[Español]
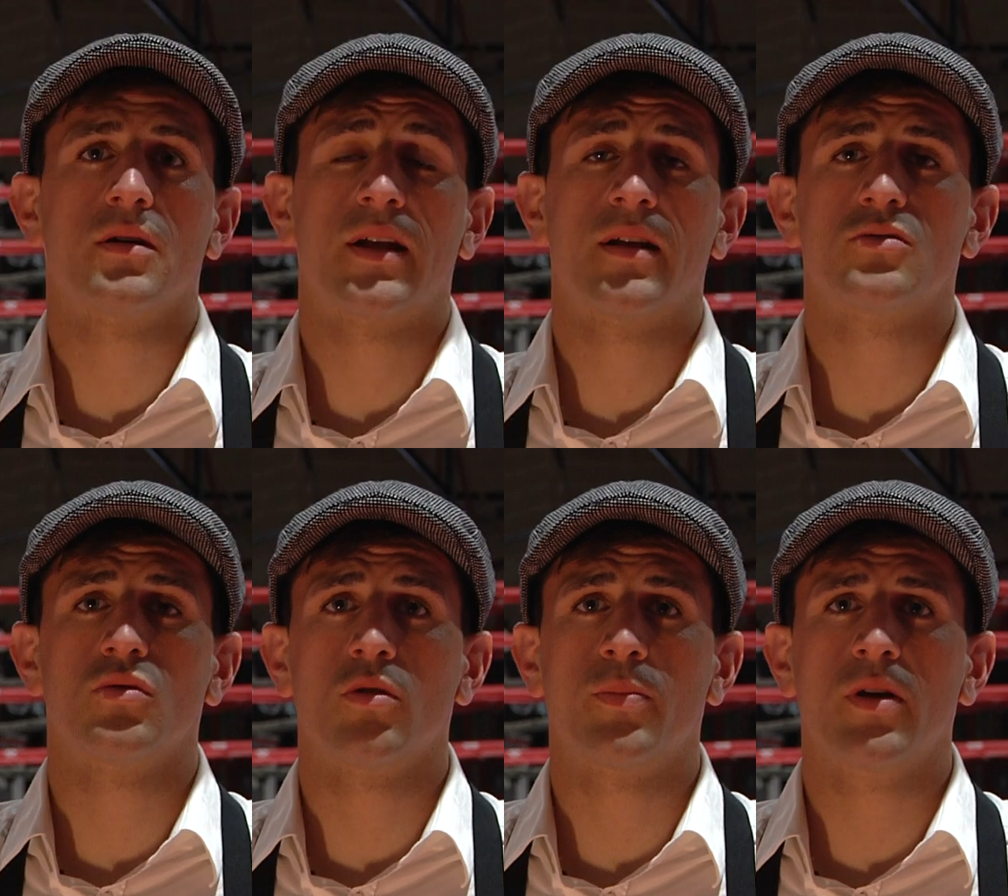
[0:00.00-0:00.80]
Ganar este
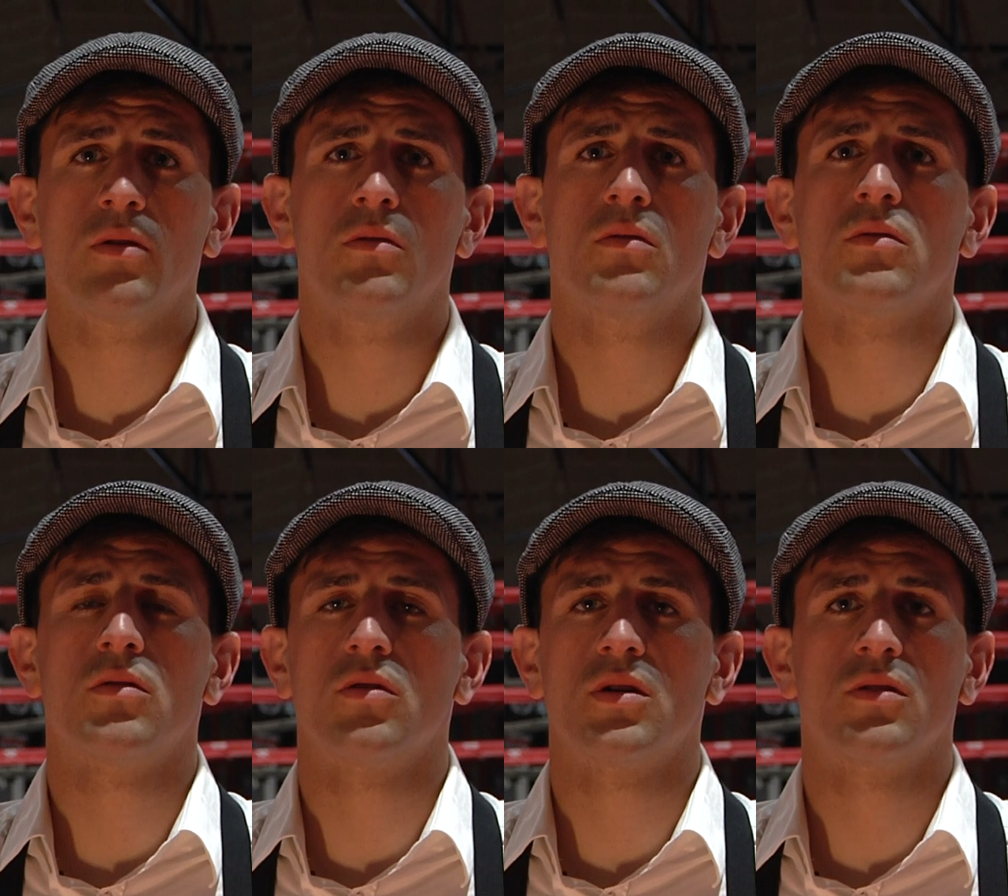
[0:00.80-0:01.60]
europeo,
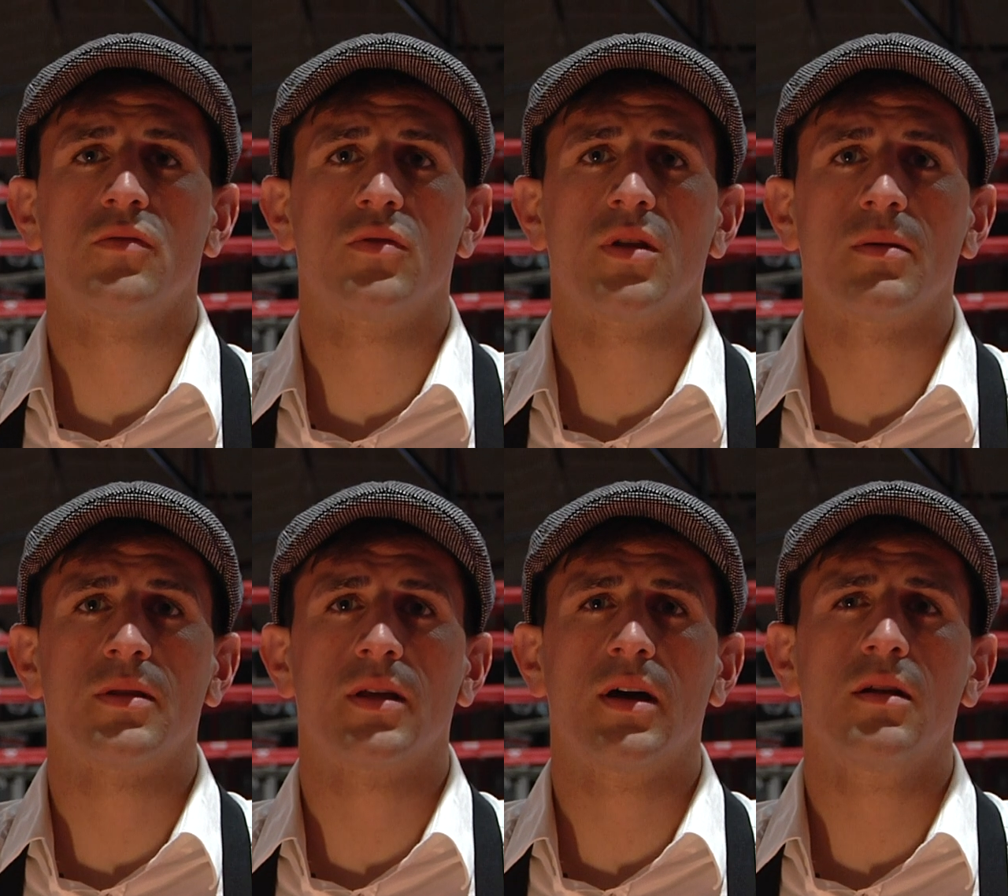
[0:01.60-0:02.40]
objetivo
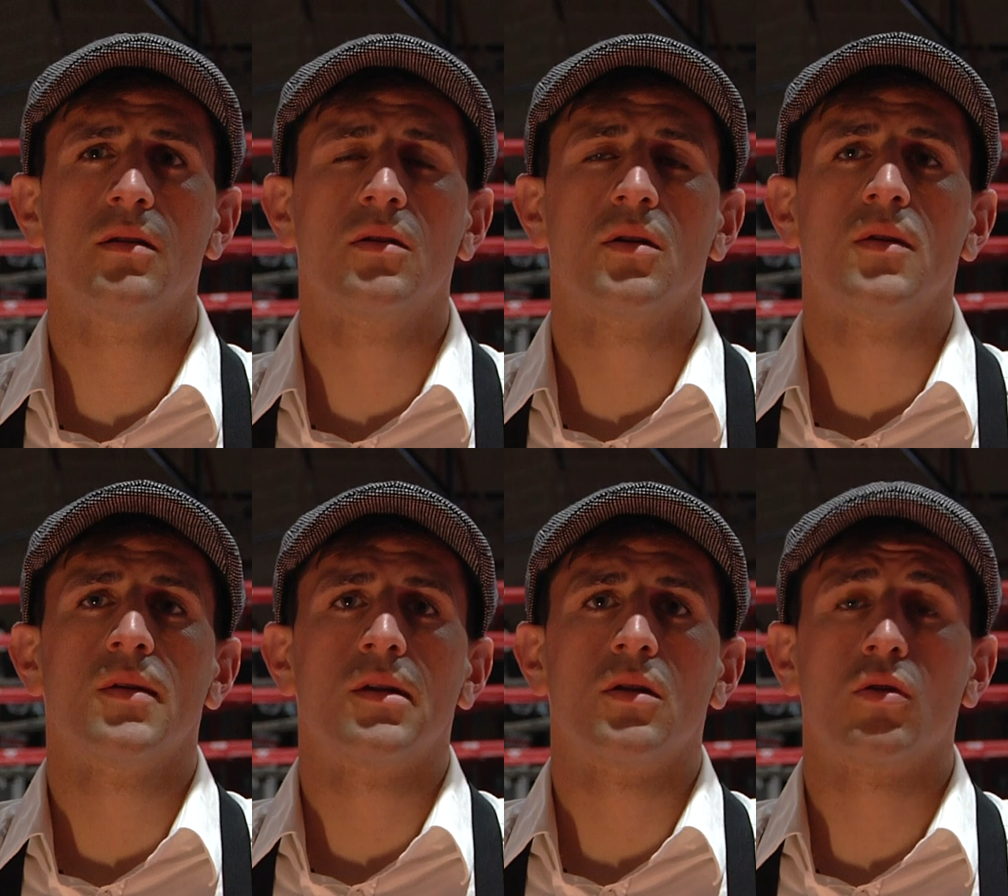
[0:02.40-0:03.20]
fundamental,
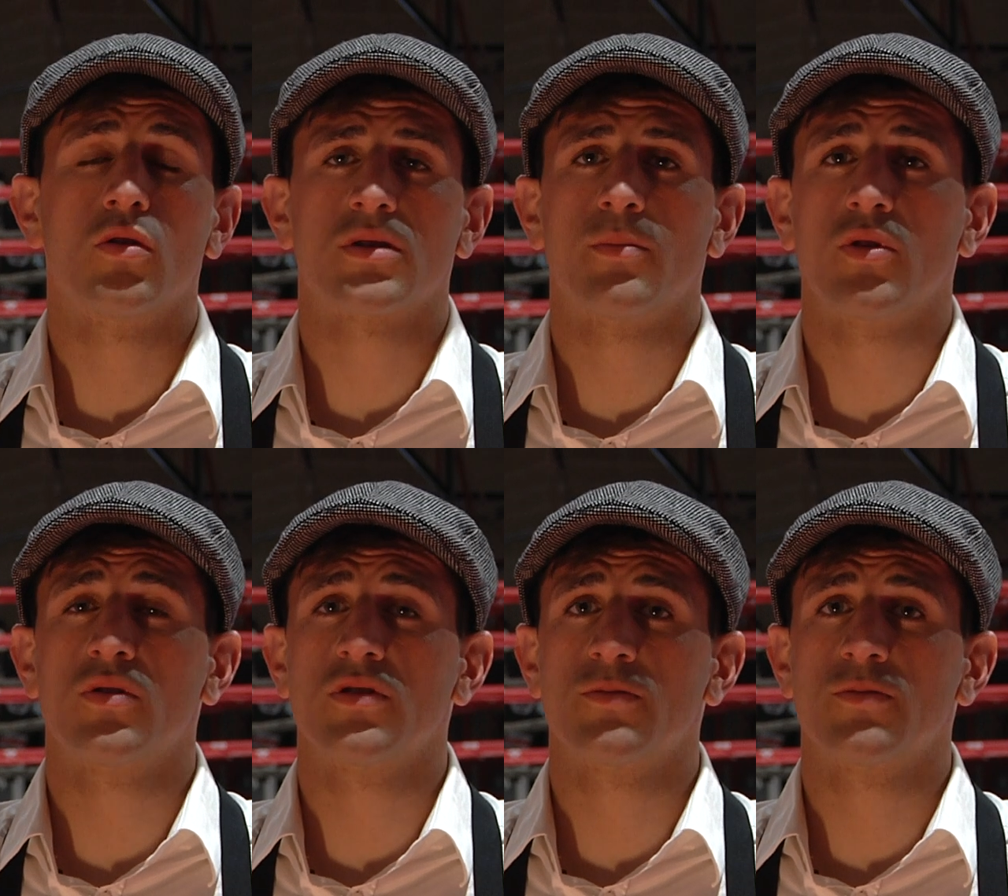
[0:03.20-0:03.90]
Luego los campeonatos de